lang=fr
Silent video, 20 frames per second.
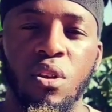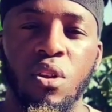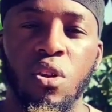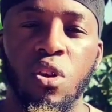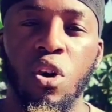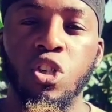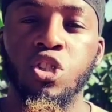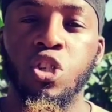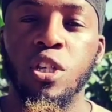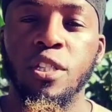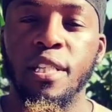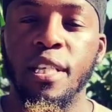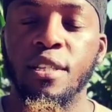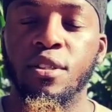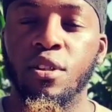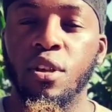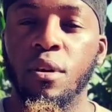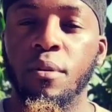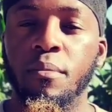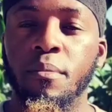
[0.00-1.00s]
lorsque
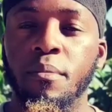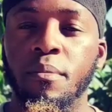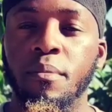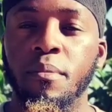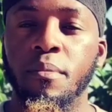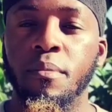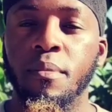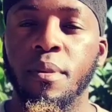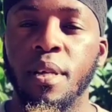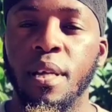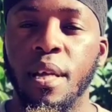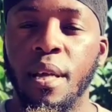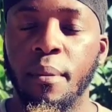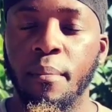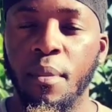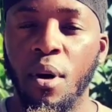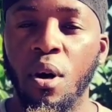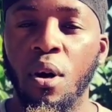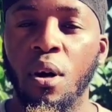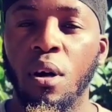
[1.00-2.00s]
cet homme
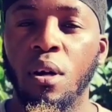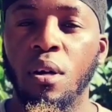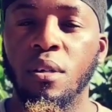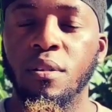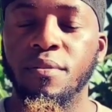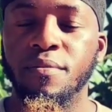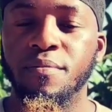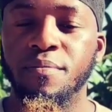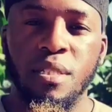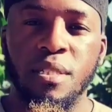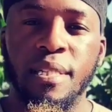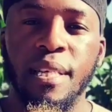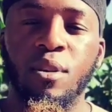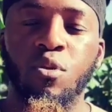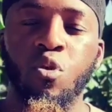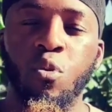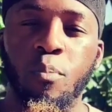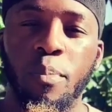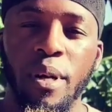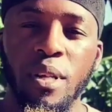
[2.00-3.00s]
est mort,
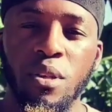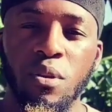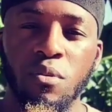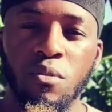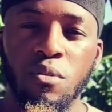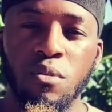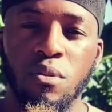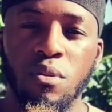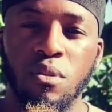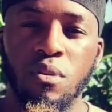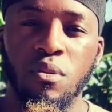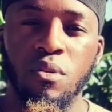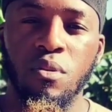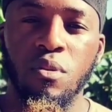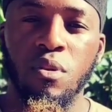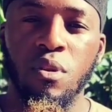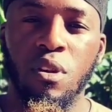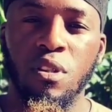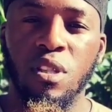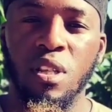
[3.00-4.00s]
ses compagnons
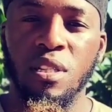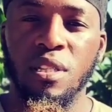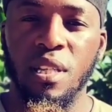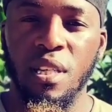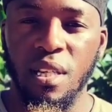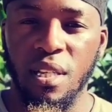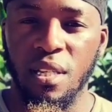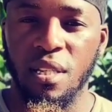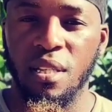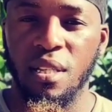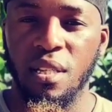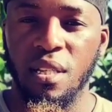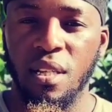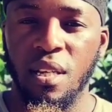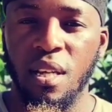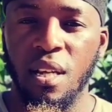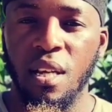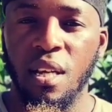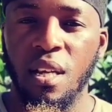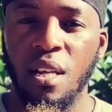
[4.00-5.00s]
l'ont enterré.
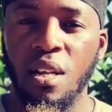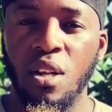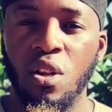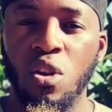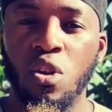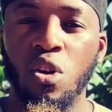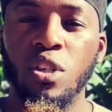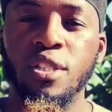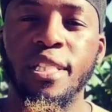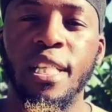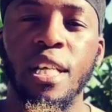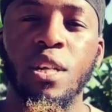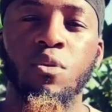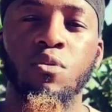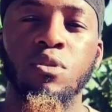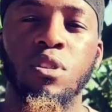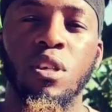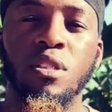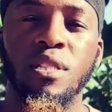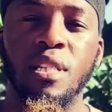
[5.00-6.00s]
Lorsqu'ils
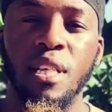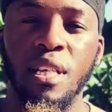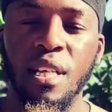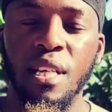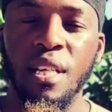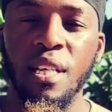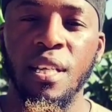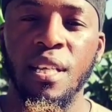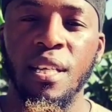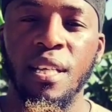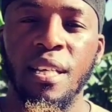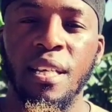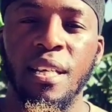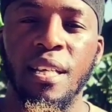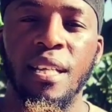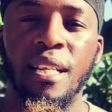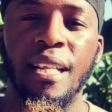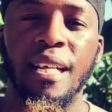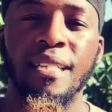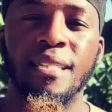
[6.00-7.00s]
l'ont enterré,
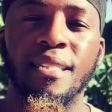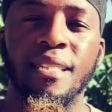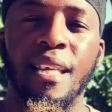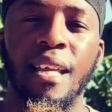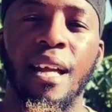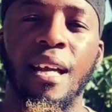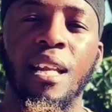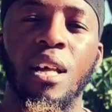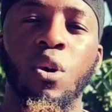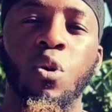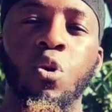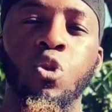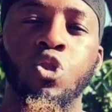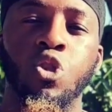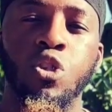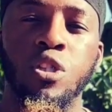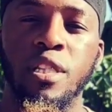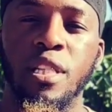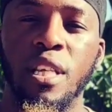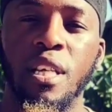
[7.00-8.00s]
la terre l'a
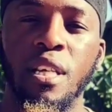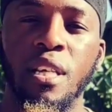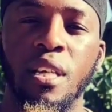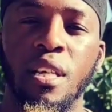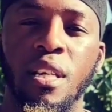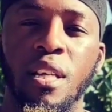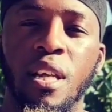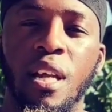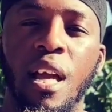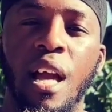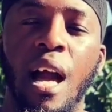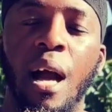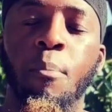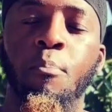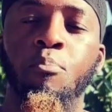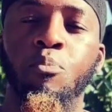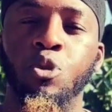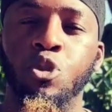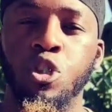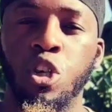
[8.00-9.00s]
rejeté
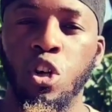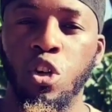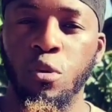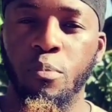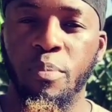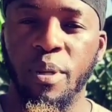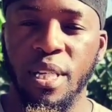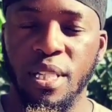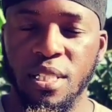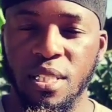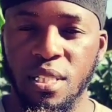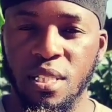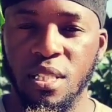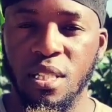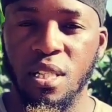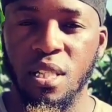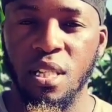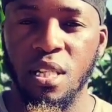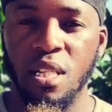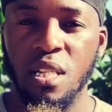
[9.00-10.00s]
à plusieurs
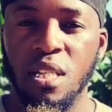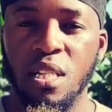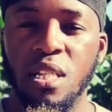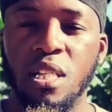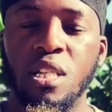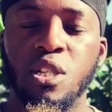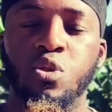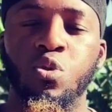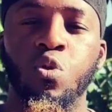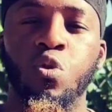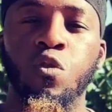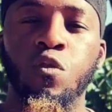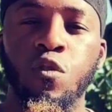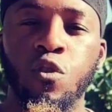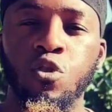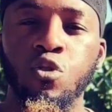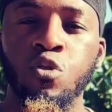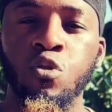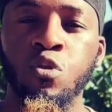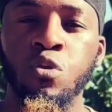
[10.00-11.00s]
reprises. Ils sont
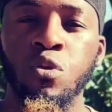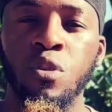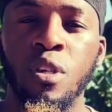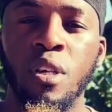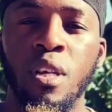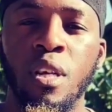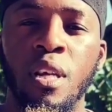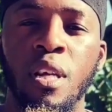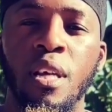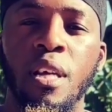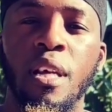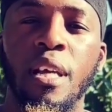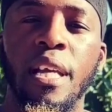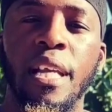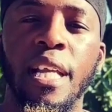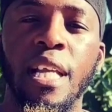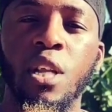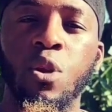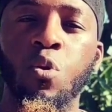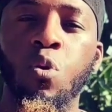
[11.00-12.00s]
revenus
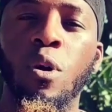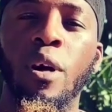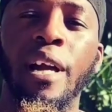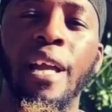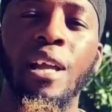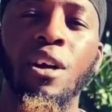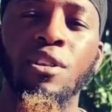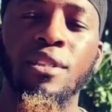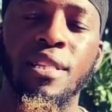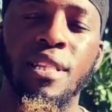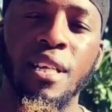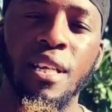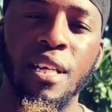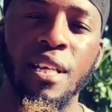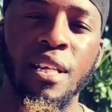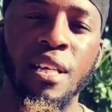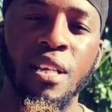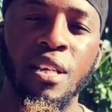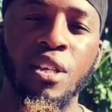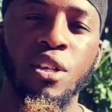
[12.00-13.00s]
et ils l'ont
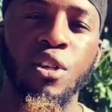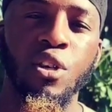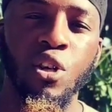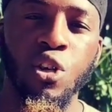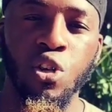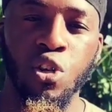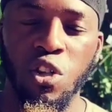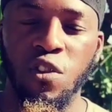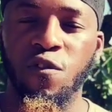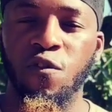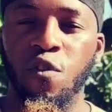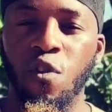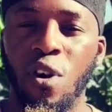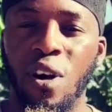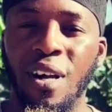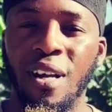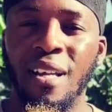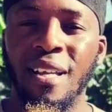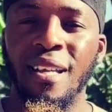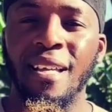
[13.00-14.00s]
réenterré une autre
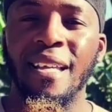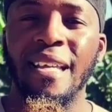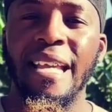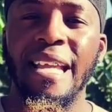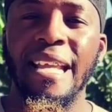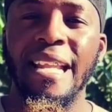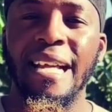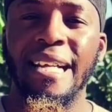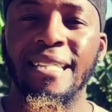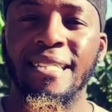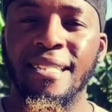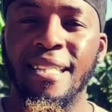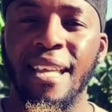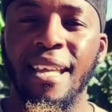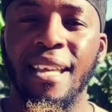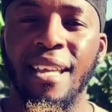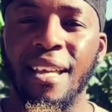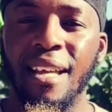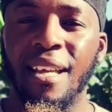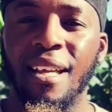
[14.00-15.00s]
fois et la
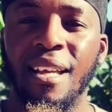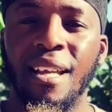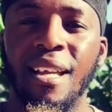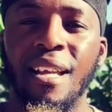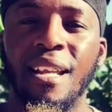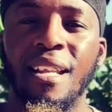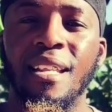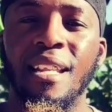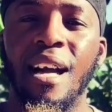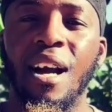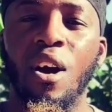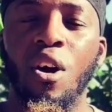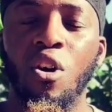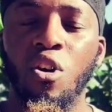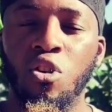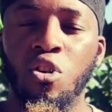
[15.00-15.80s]
terre l'a